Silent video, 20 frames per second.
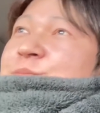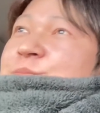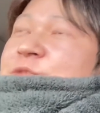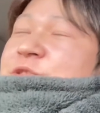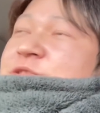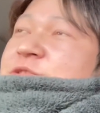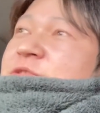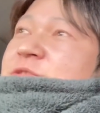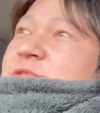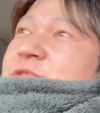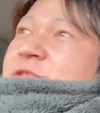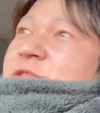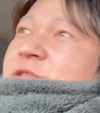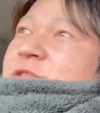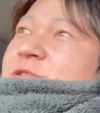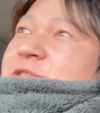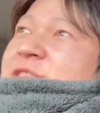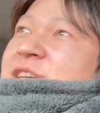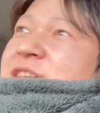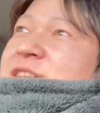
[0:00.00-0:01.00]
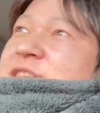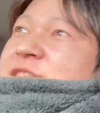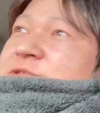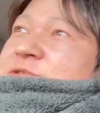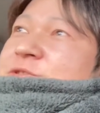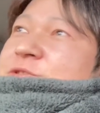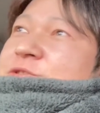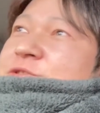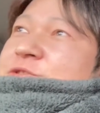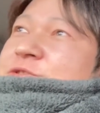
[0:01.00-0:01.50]
もう速攻なんか
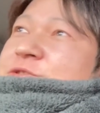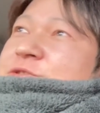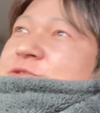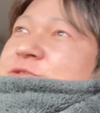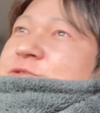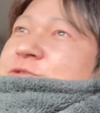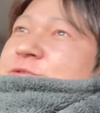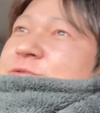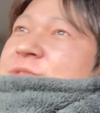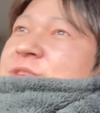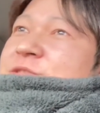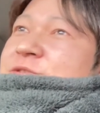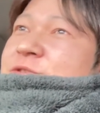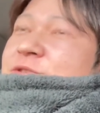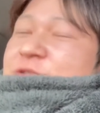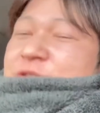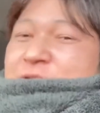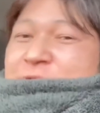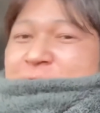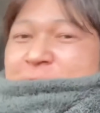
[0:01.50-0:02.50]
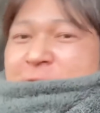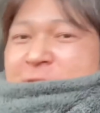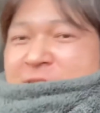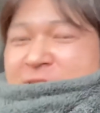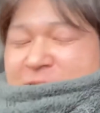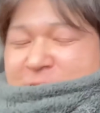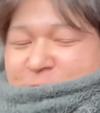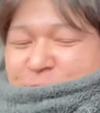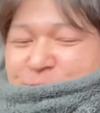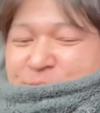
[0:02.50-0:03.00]
そういう上の方に言おうか
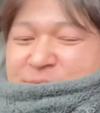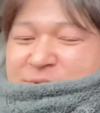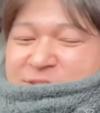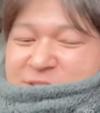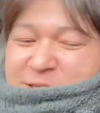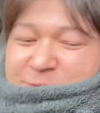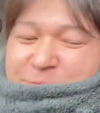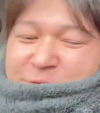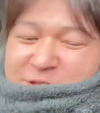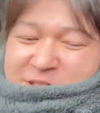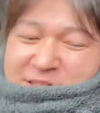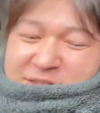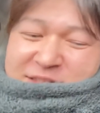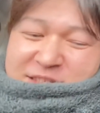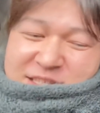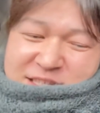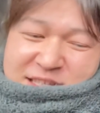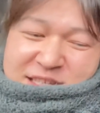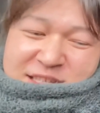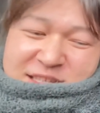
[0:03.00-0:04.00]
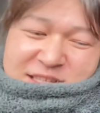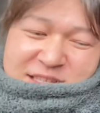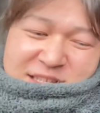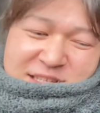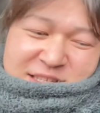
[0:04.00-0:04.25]
なと思いますね。もうさすがに